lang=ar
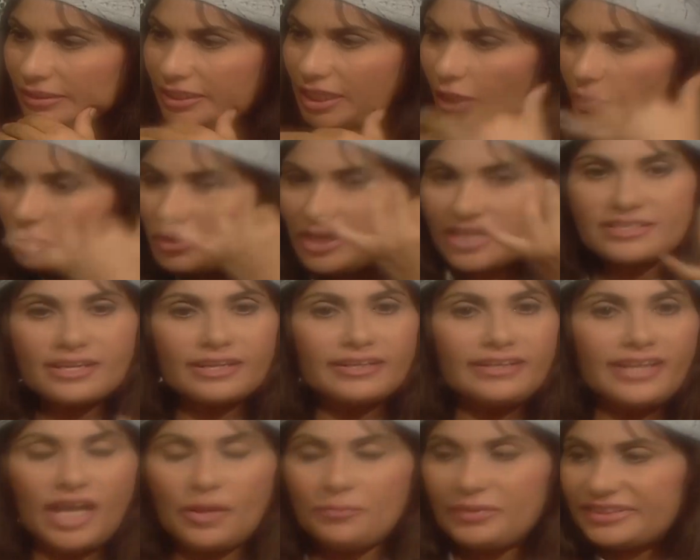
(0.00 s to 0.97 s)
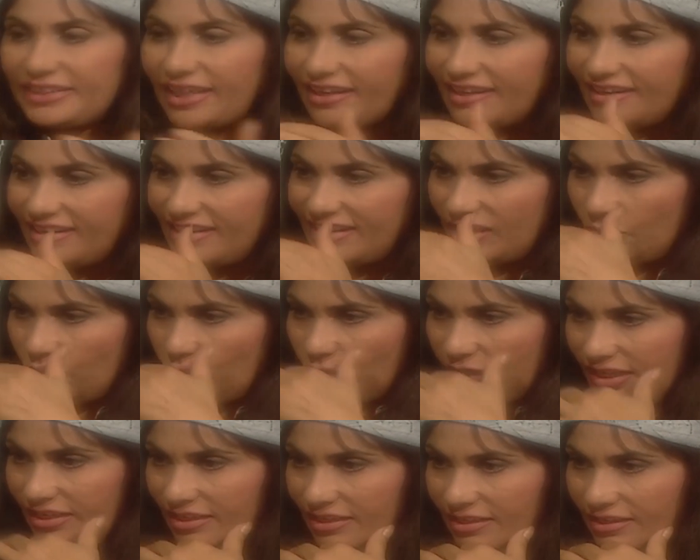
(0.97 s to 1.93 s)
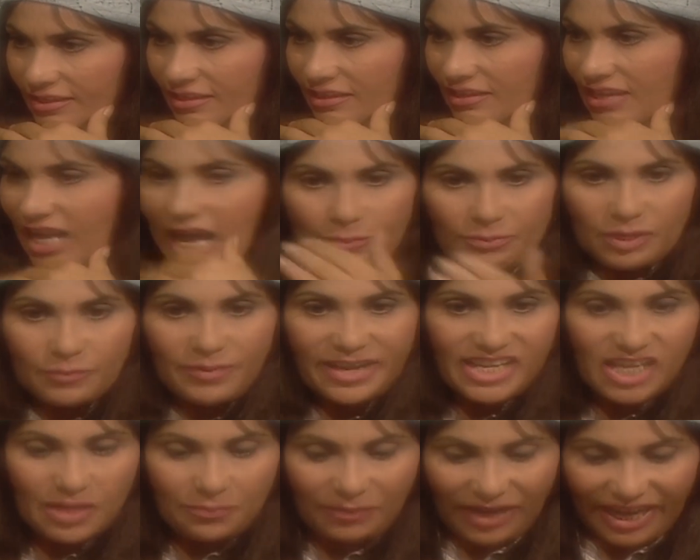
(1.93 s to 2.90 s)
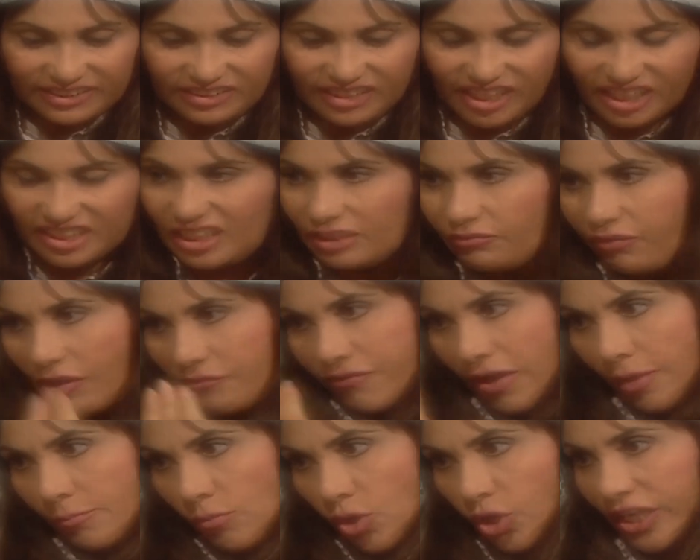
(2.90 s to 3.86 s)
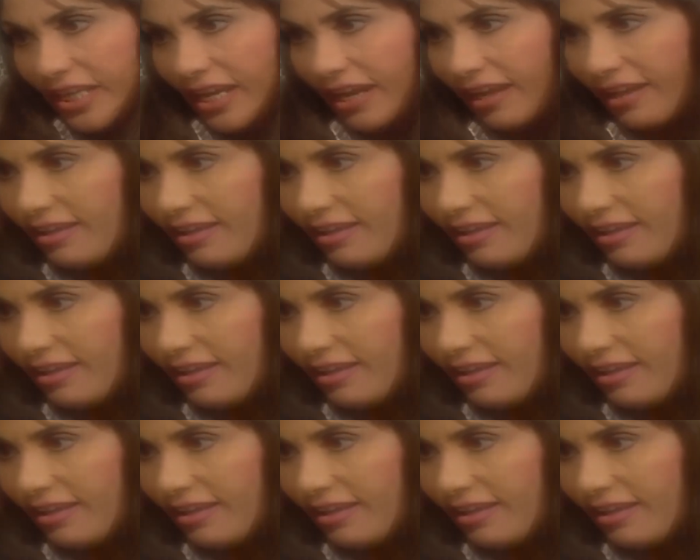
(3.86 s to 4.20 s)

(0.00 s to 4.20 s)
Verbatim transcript: يا اخويا صلح بيتك الاول قبل ما تجيب حد جديد في الفاموليا